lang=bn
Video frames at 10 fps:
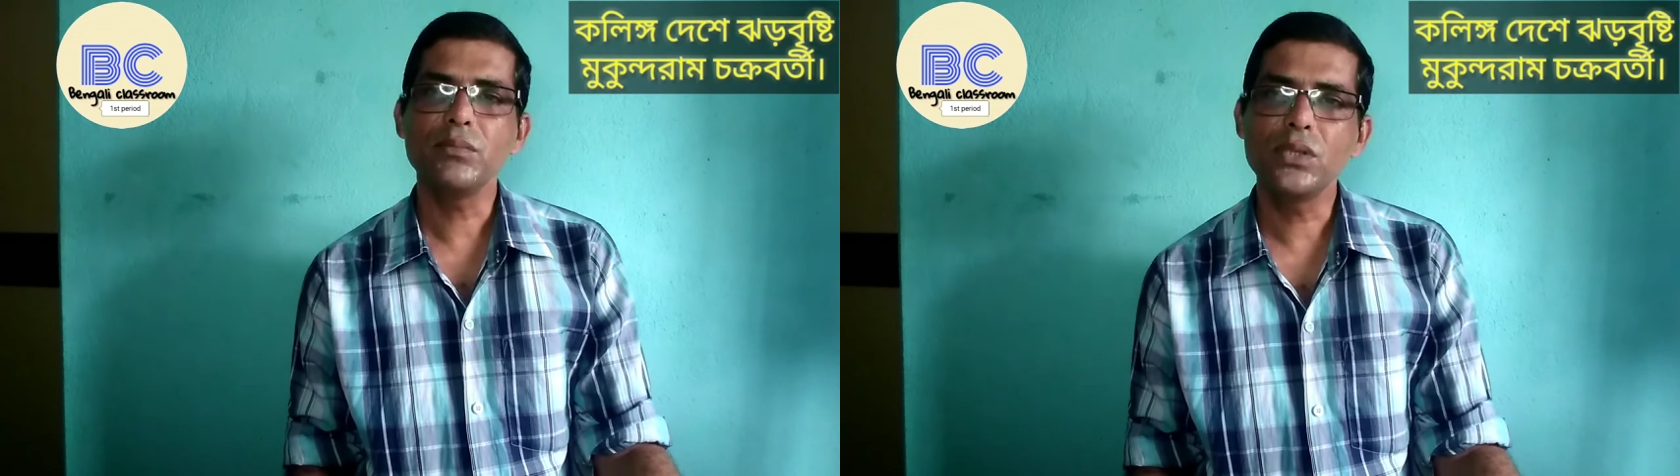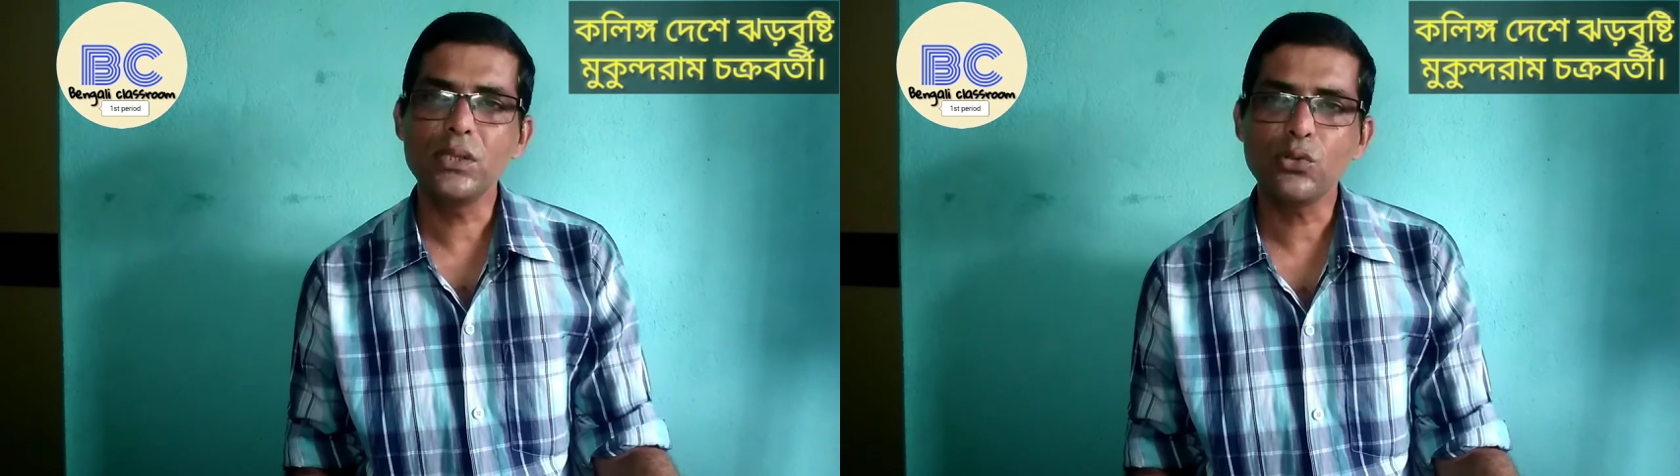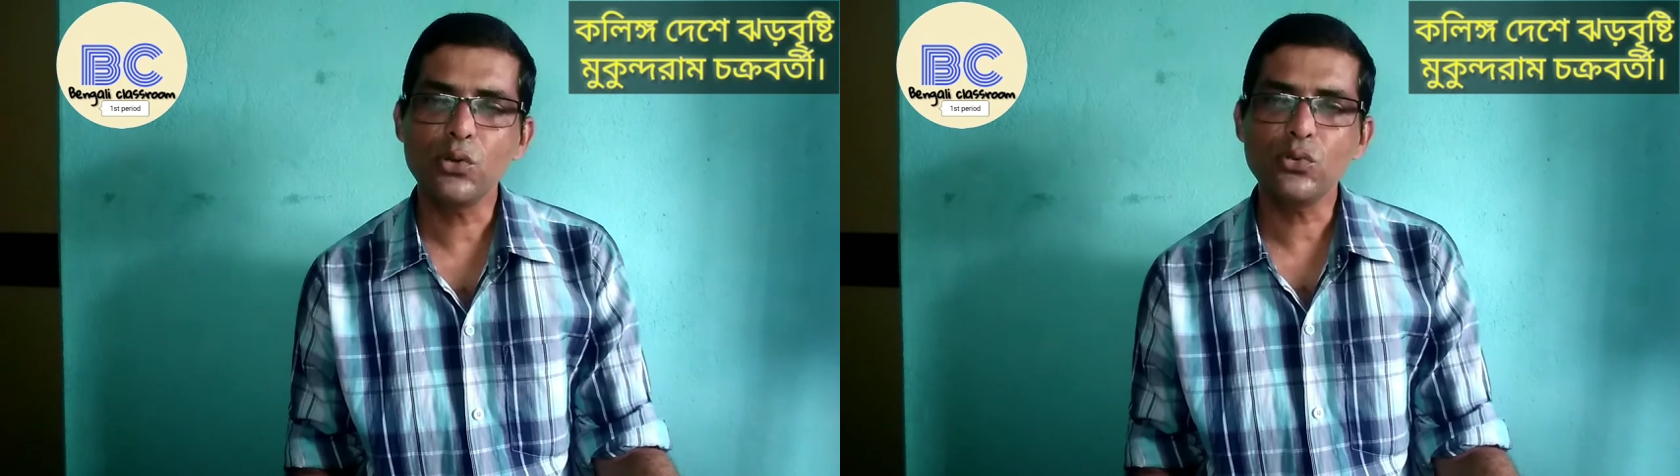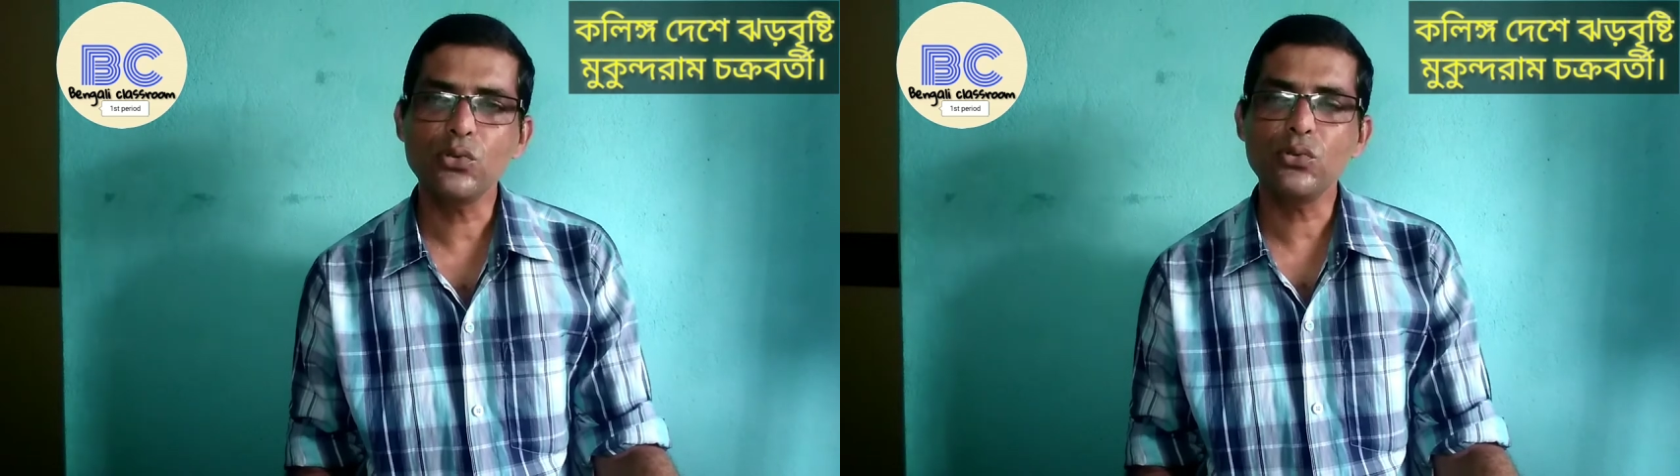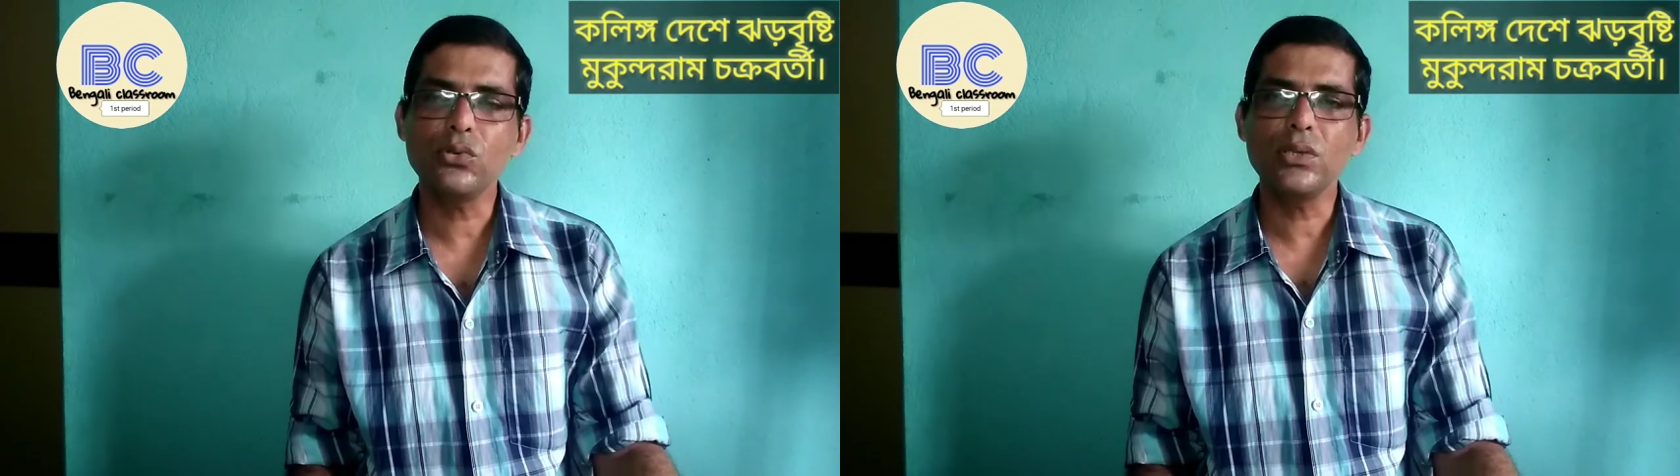তীর
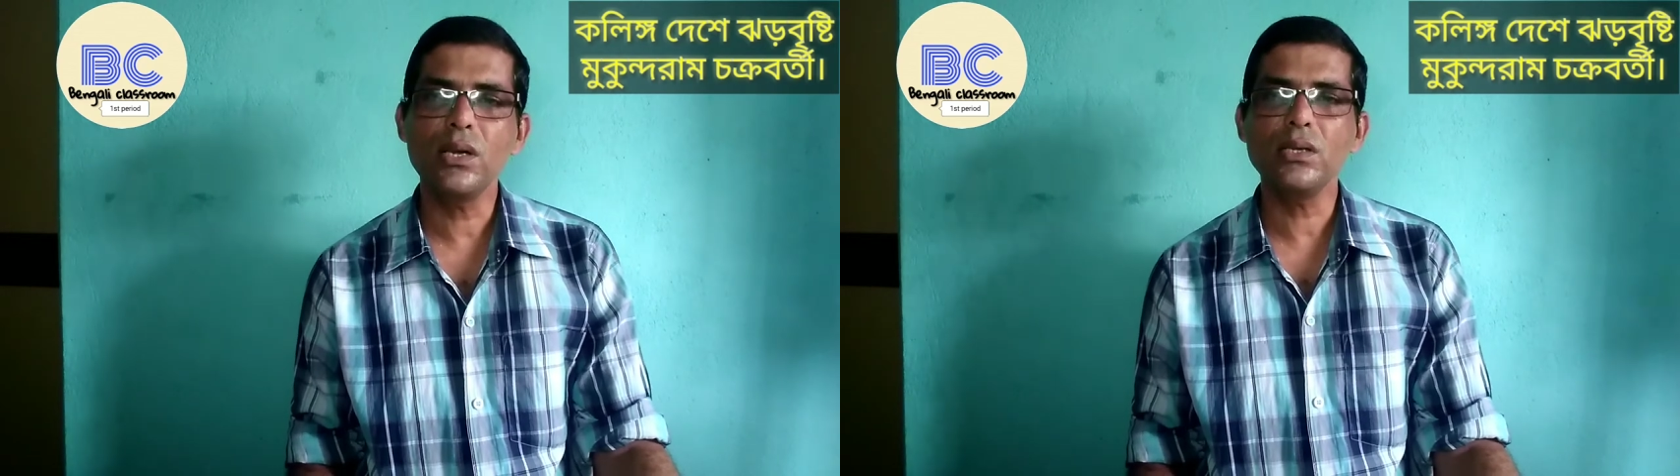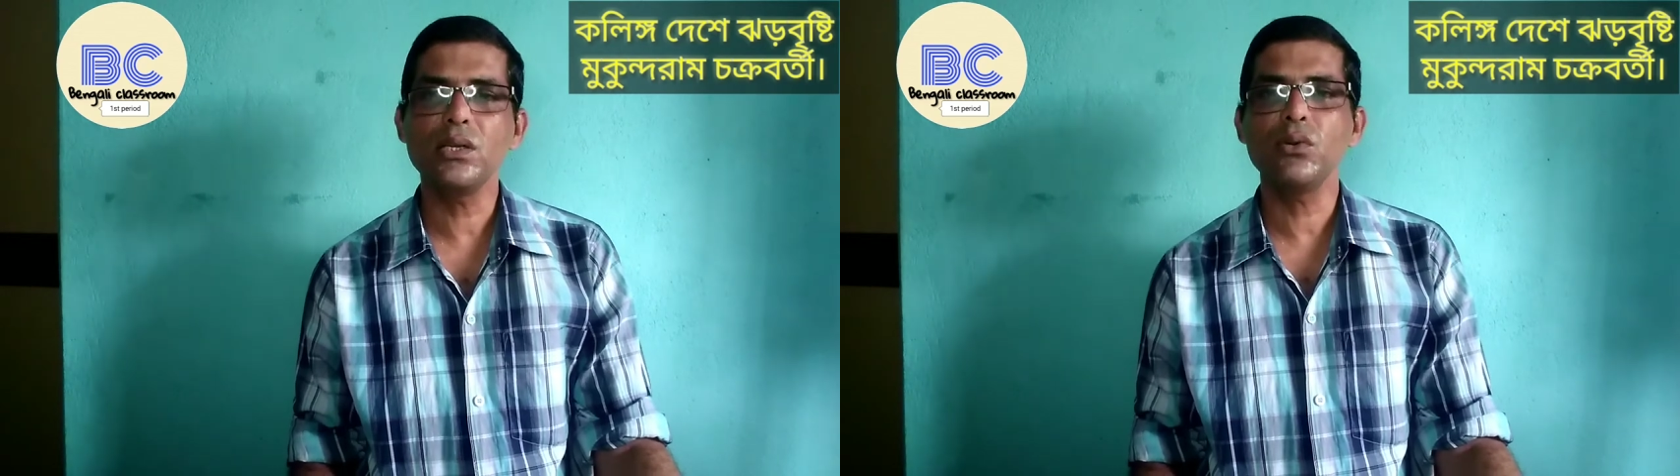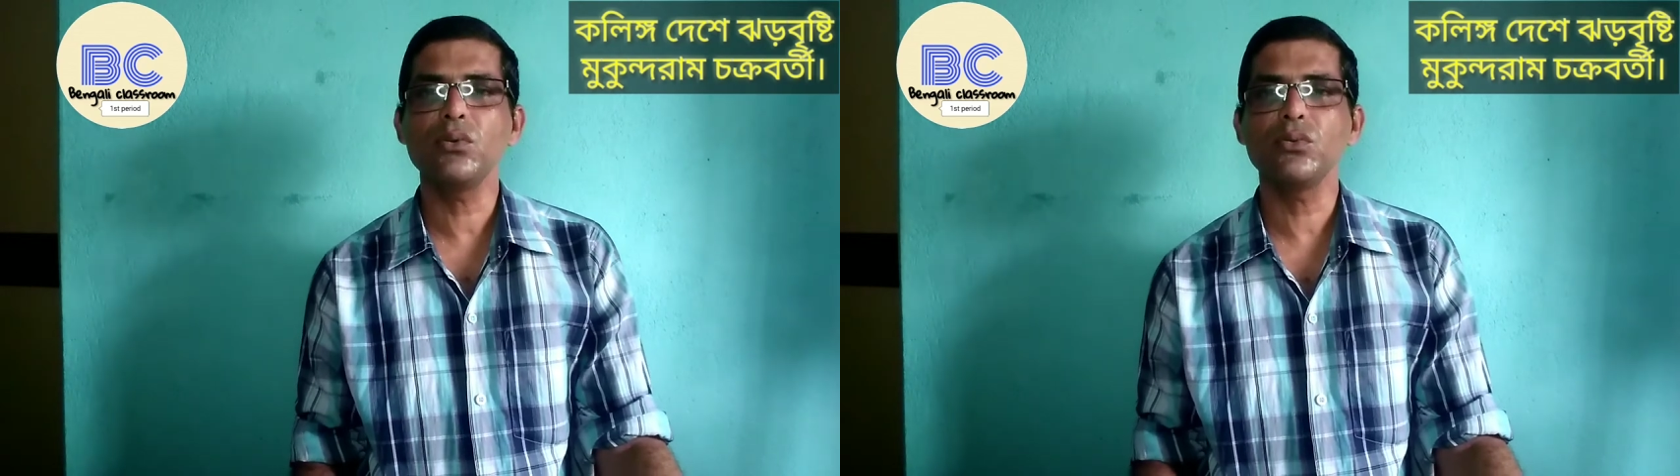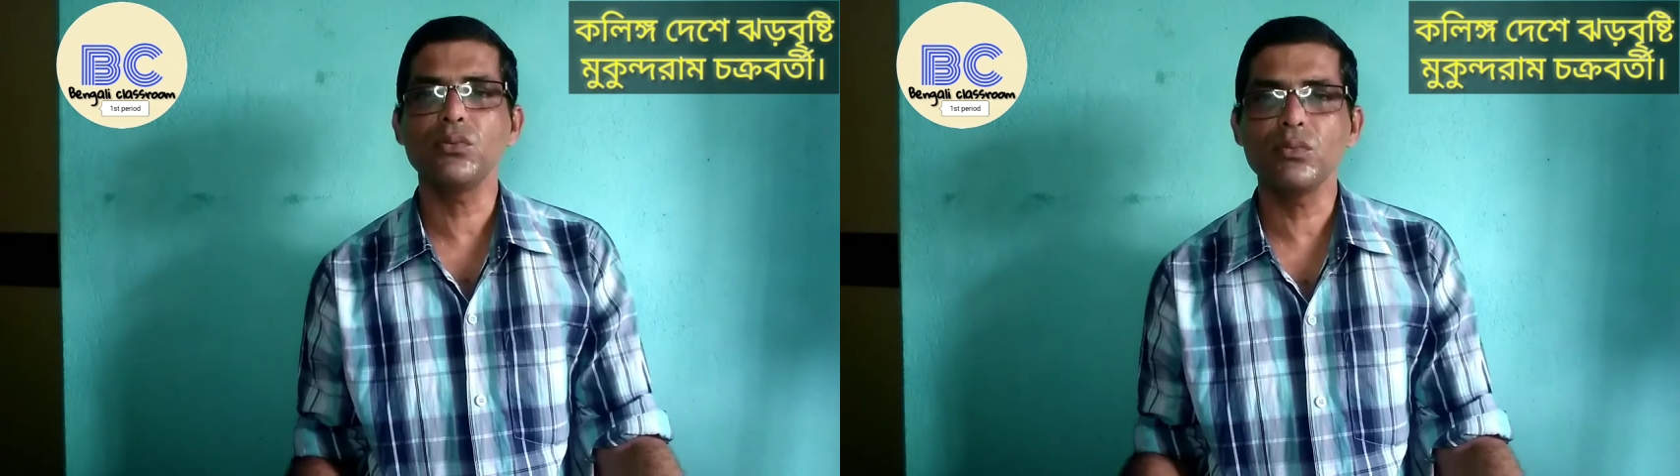সংযোজন করতে গেলে সেগুলো